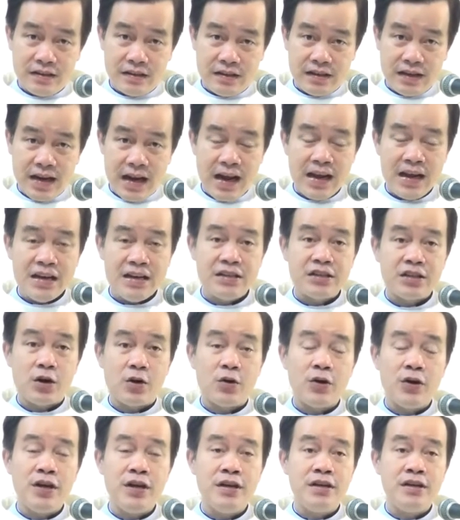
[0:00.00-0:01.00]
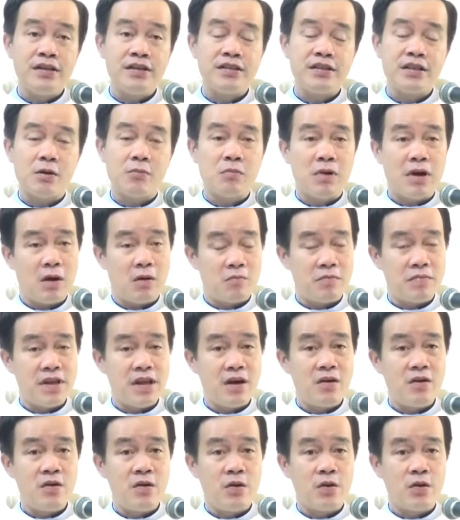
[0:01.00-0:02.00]
gây rối trong lòng
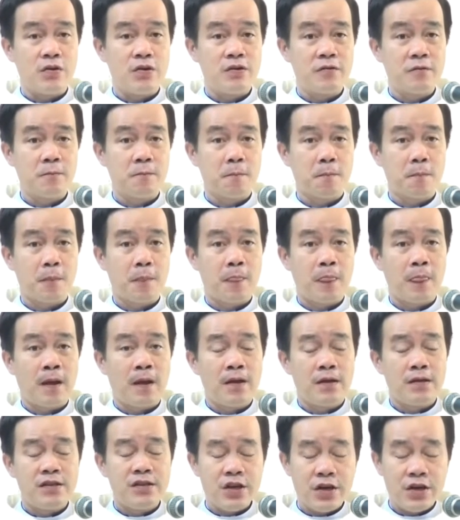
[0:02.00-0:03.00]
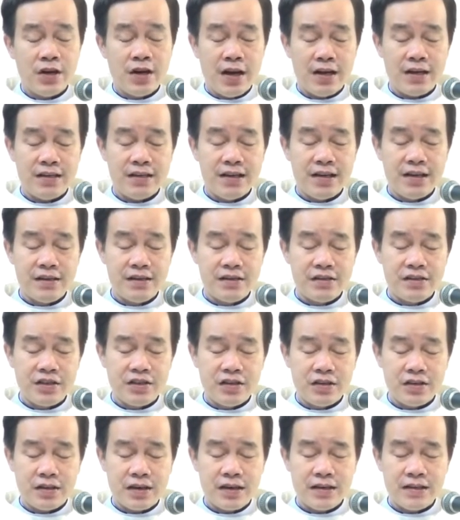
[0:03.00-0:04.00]
giáo hội. Cho nên đứng
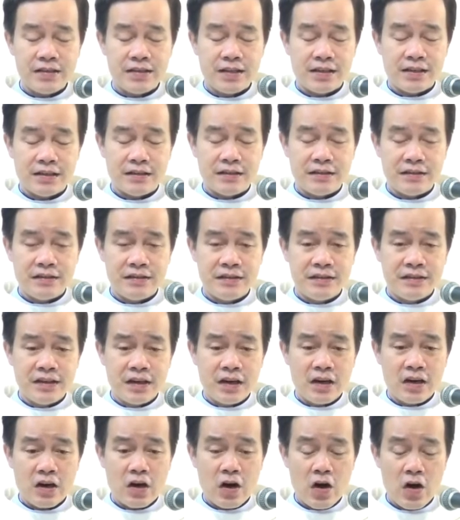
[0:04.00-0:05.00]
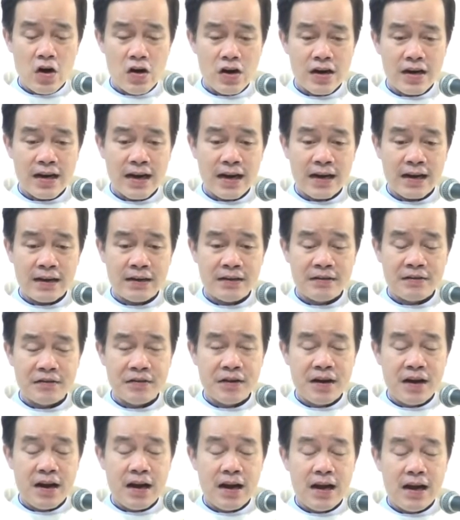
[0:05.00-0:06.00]
trước cái sự khó khăn
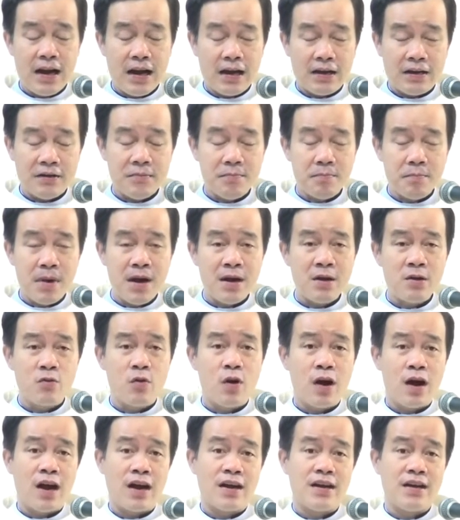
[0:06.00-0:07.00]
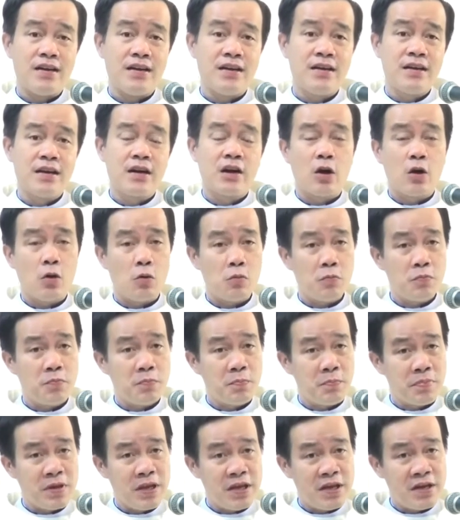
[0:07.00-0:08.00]
lẫn bên ngoài
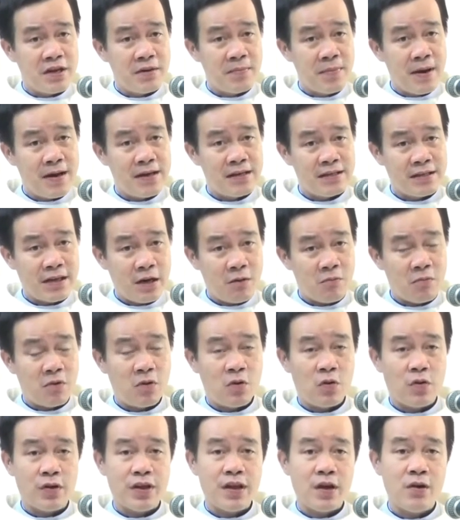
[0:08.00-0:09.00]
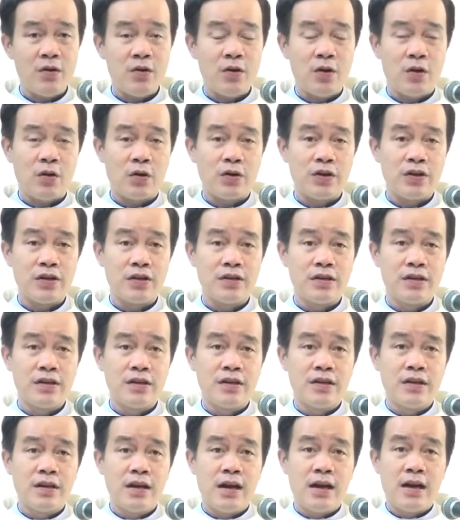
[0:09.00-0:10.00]
cũng như bên trong của giáo hội,
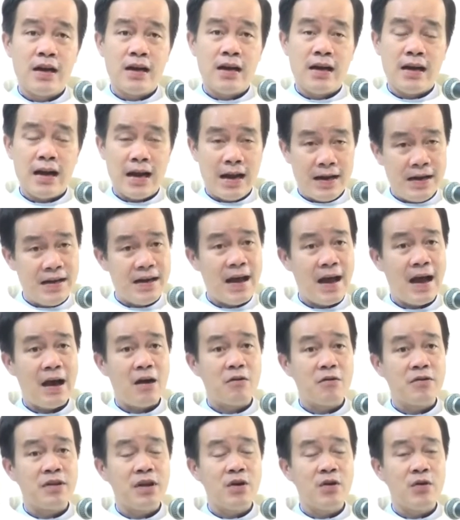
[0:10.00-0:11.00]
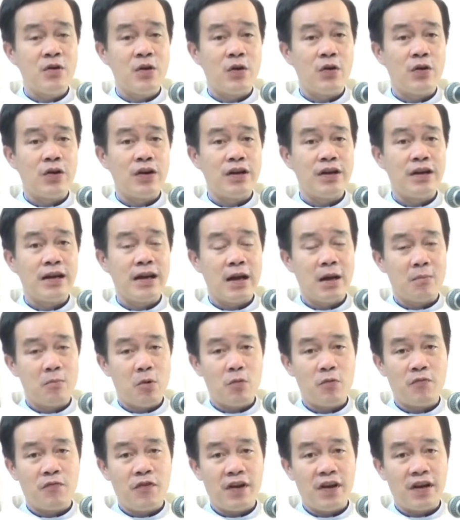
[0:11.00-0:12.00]
lãnh đạo giáo hội là
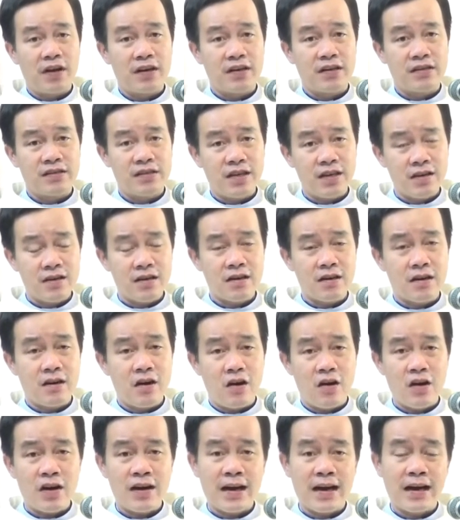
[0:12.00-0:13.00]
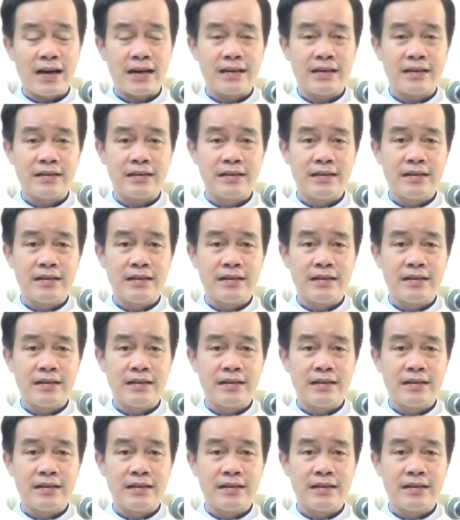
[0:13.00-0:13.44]
một việc rất khó khăn.